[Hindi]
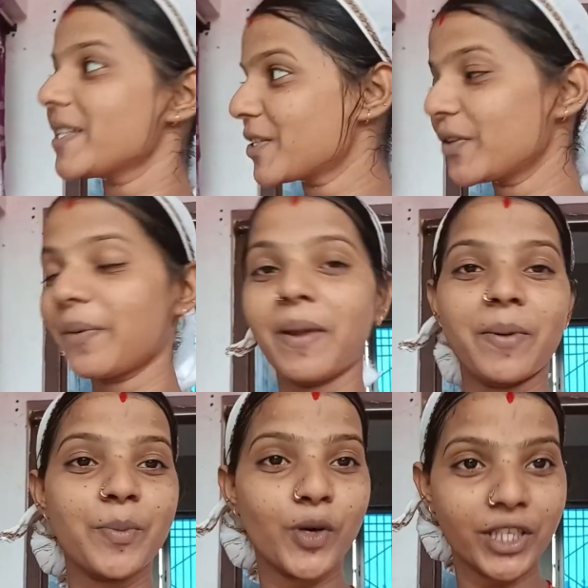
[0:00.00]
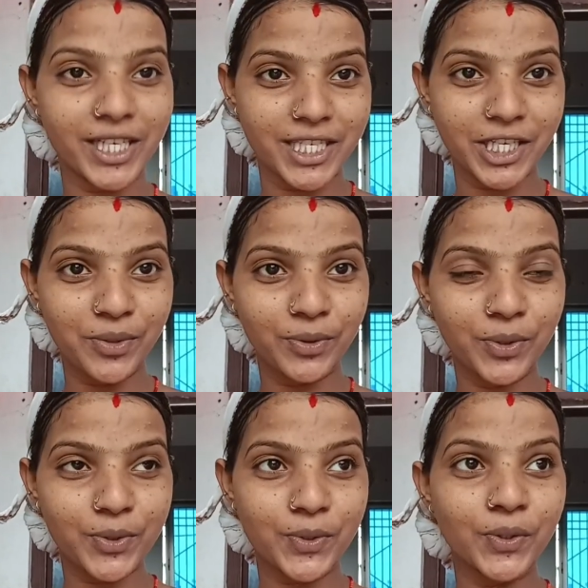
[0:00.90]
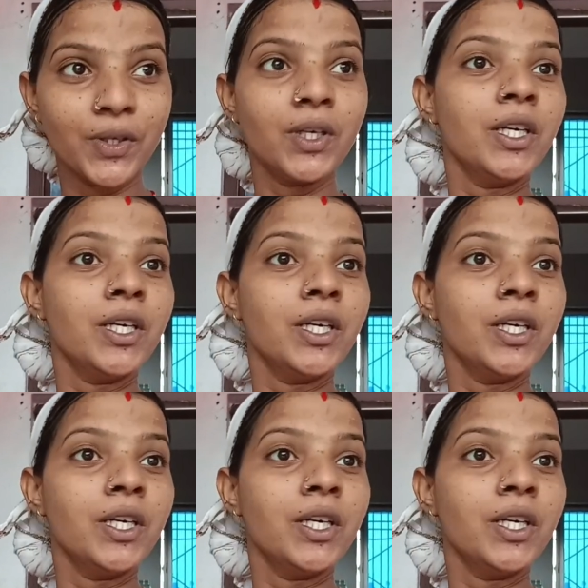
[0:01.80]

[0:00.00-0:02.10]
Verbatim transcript: मस्त होंगे मैं भी बहुत अच्छी हूँ दोस्तों